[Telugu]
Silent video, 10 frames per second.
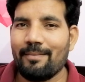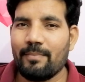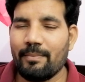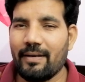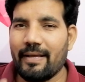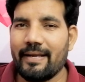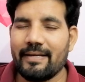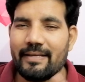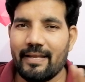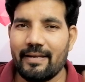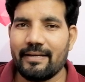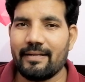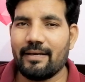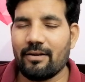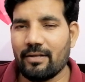మిమ్మల్ని ఐఐటి
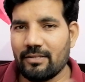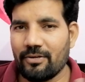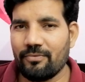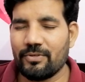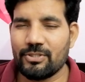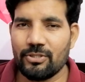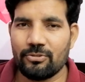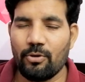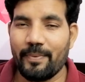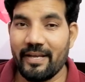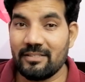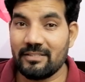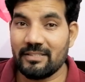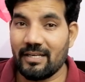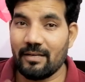ఎన్ఐటి ఆర్ అదర్ యూనివర్సిటీస్లో
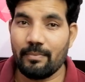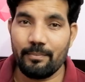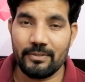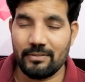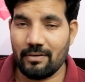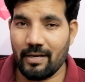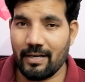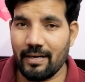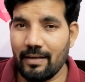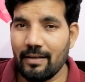పిహెచ్డీ చేయడానికి పంపిస్తారు అక్కడ